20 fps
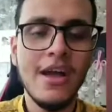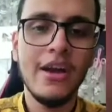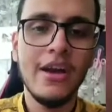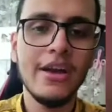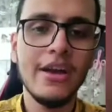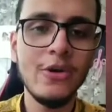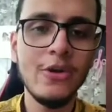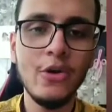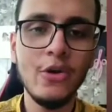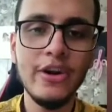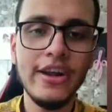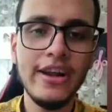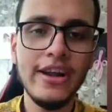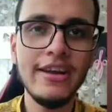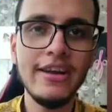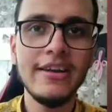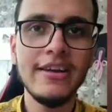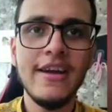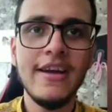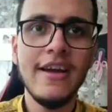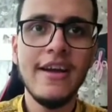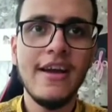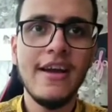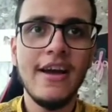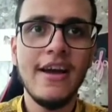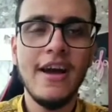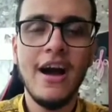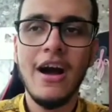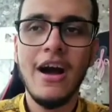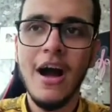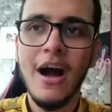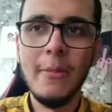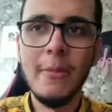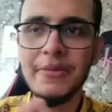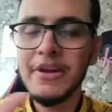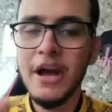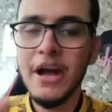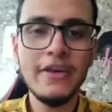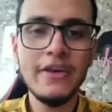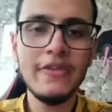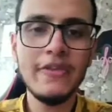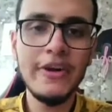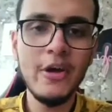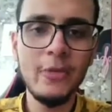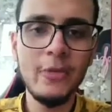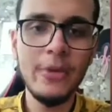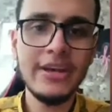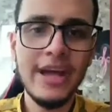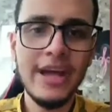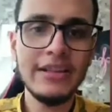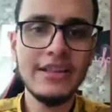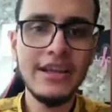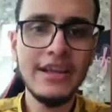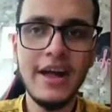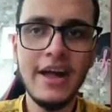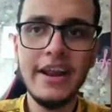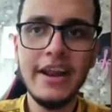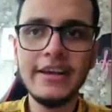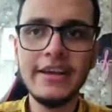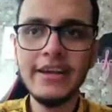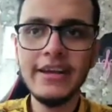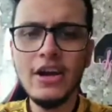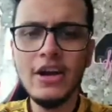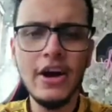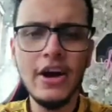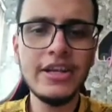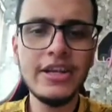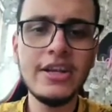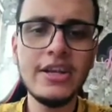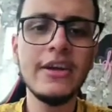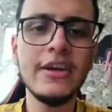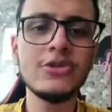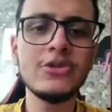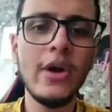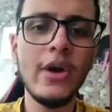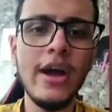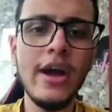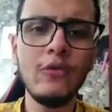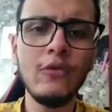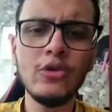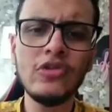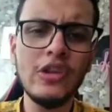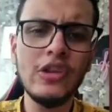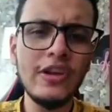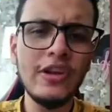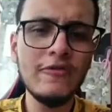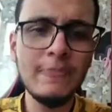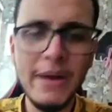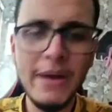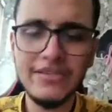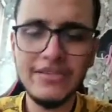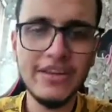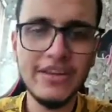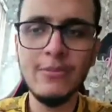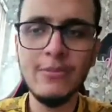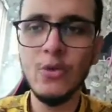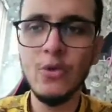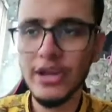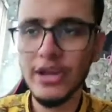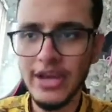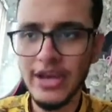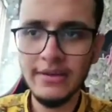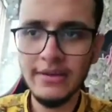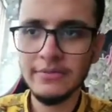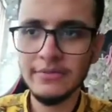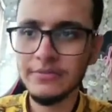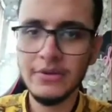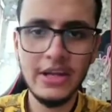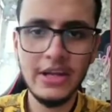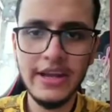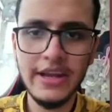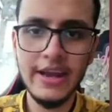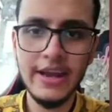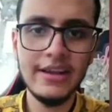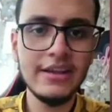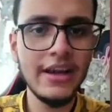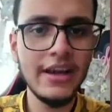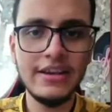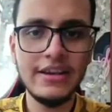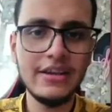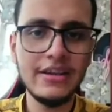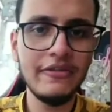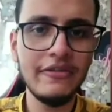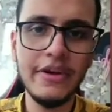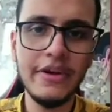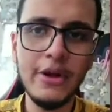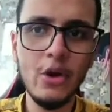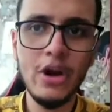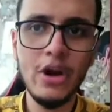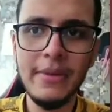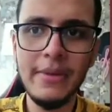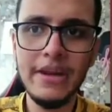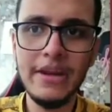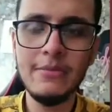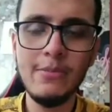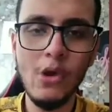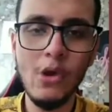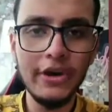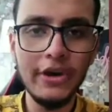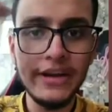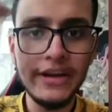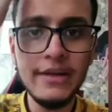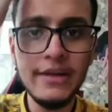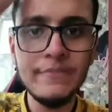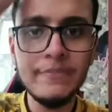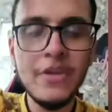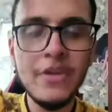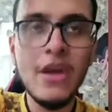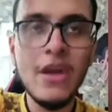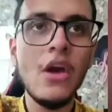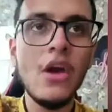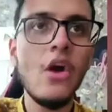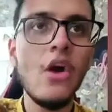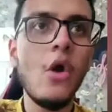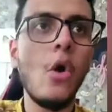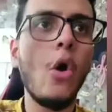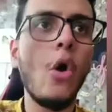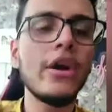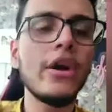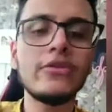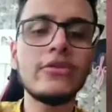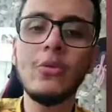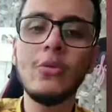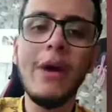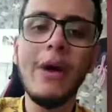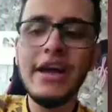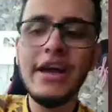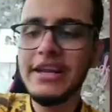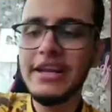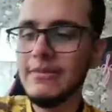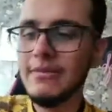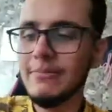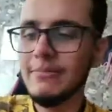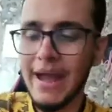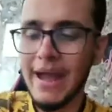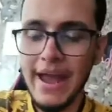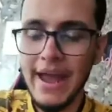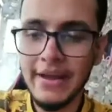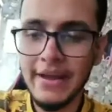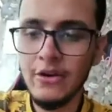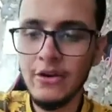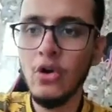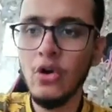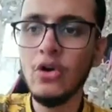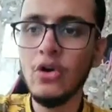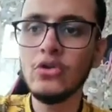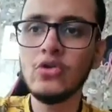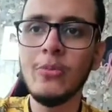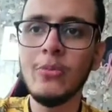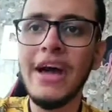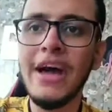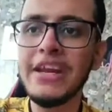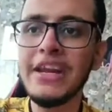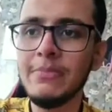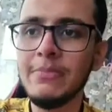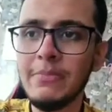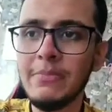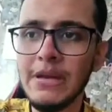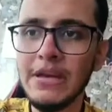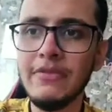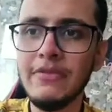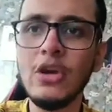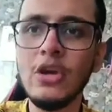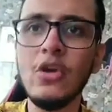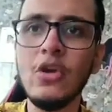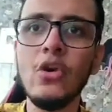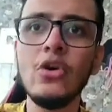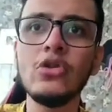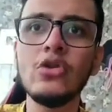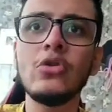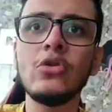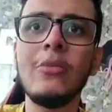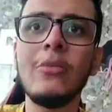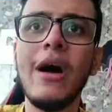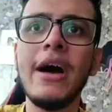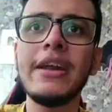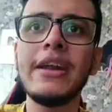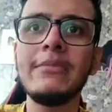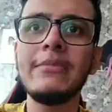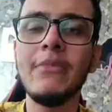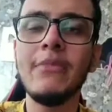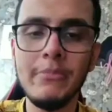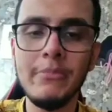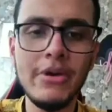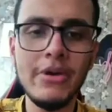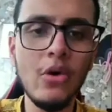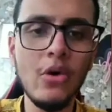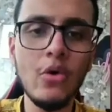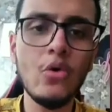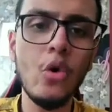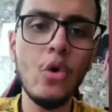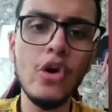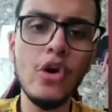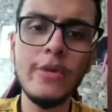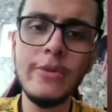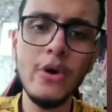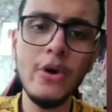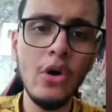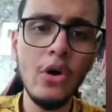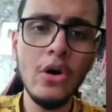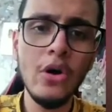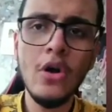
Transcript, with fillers: इन्होंने अपनी हर वीडियो में क्या दिखाना है कि लड़कियां जो है वो सिर्फ पैसे की भूखी हैं ठीक है ये इनकी वीडियो का मेन प्लॉट है और तुम्हारी बहन हो तुम्हारी बीवी हो तुम्हारी मम्मी हो कोई भी हो